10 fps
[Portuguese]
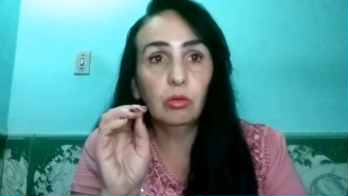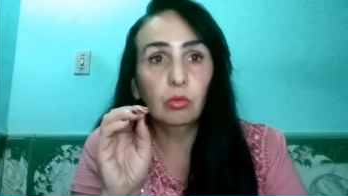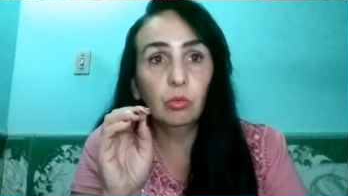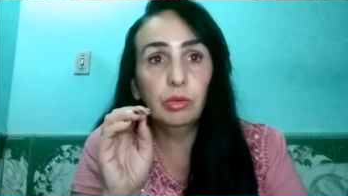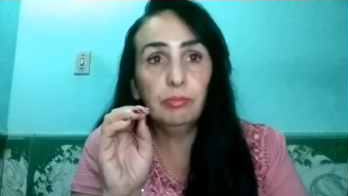
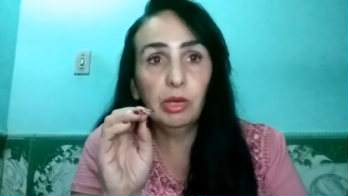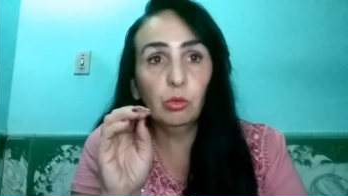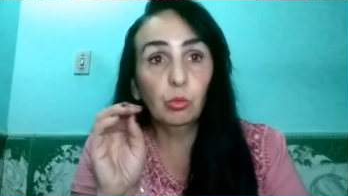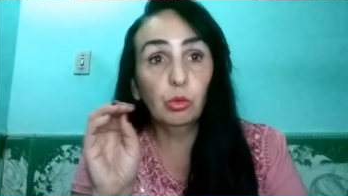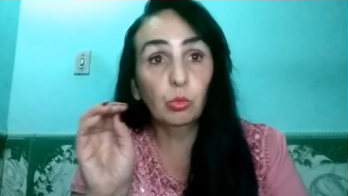um
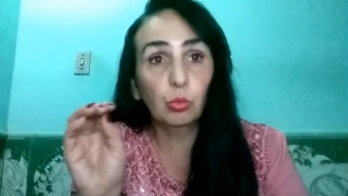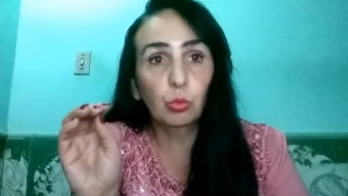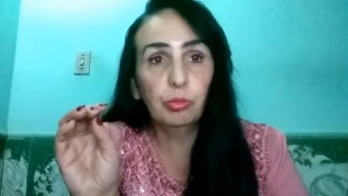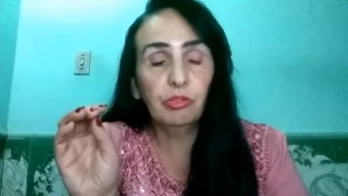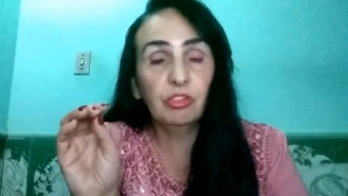e-mail do
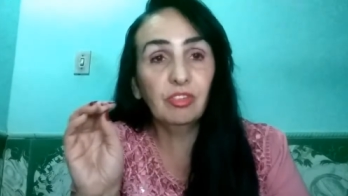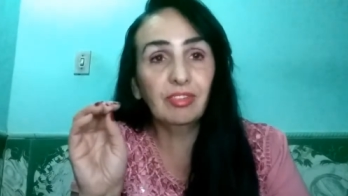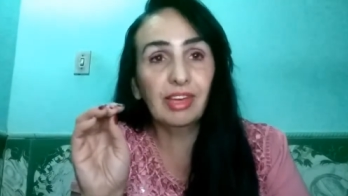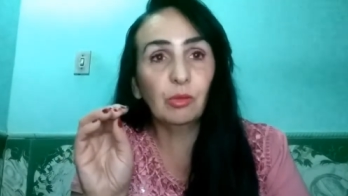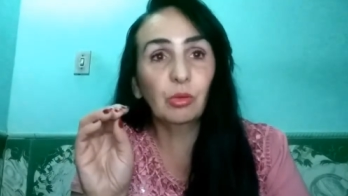YouTube
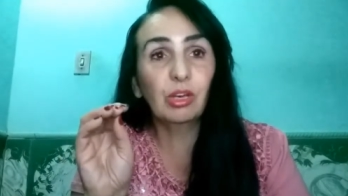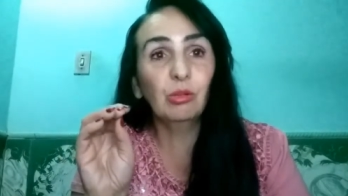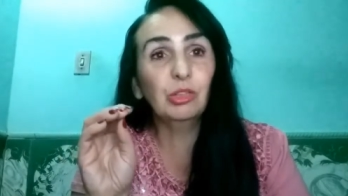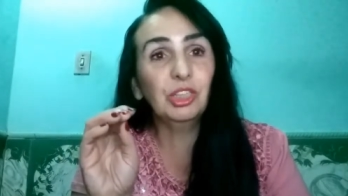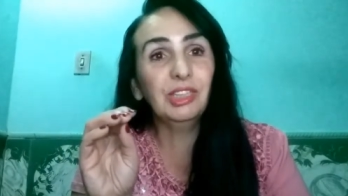dizendo que
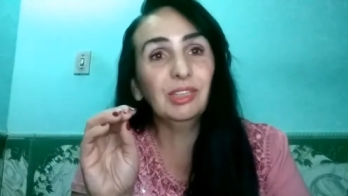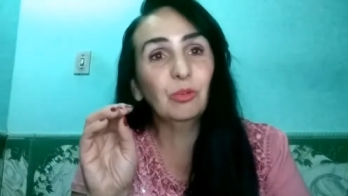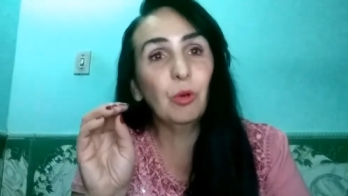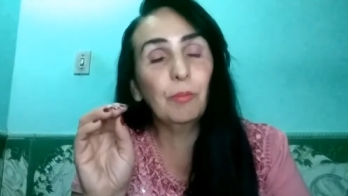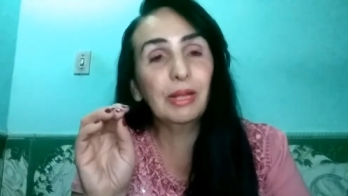eu
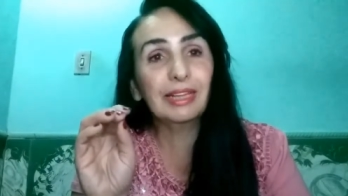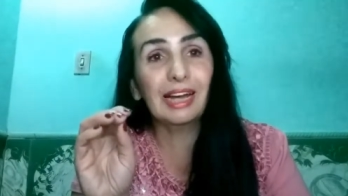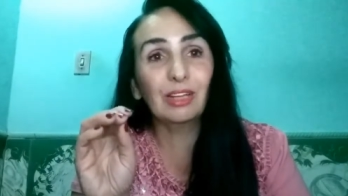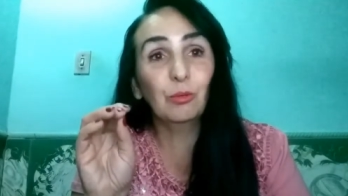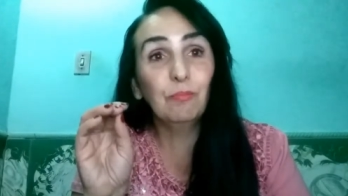tinha
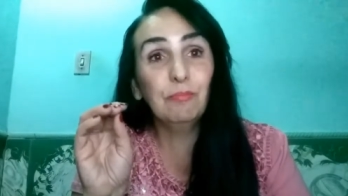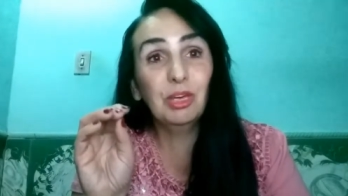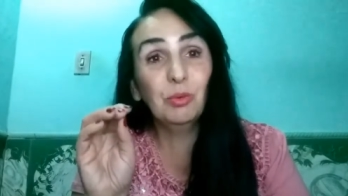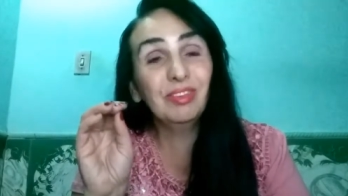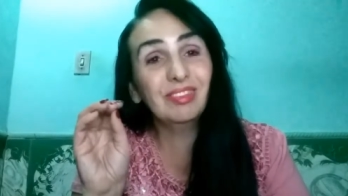completado
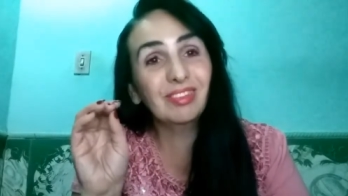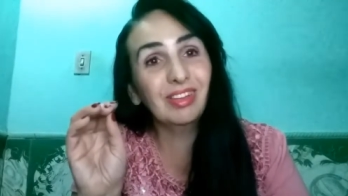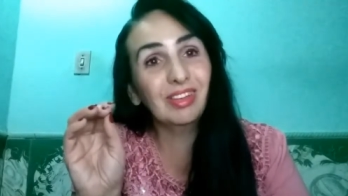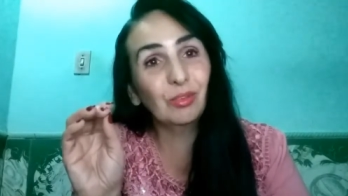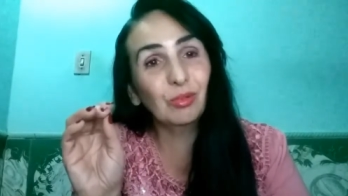mil
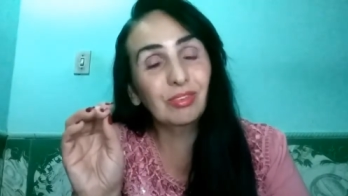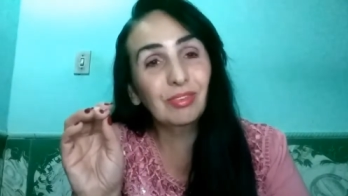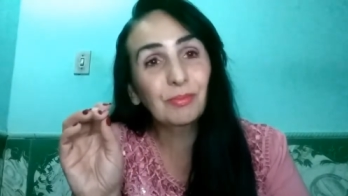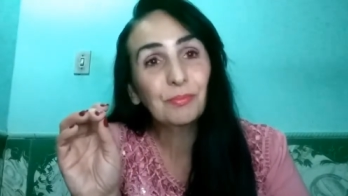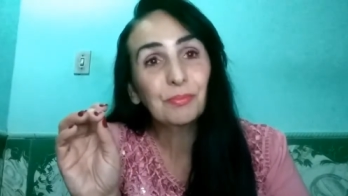
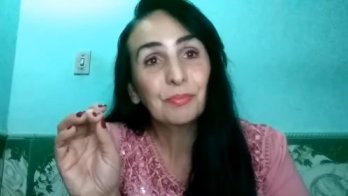inscritos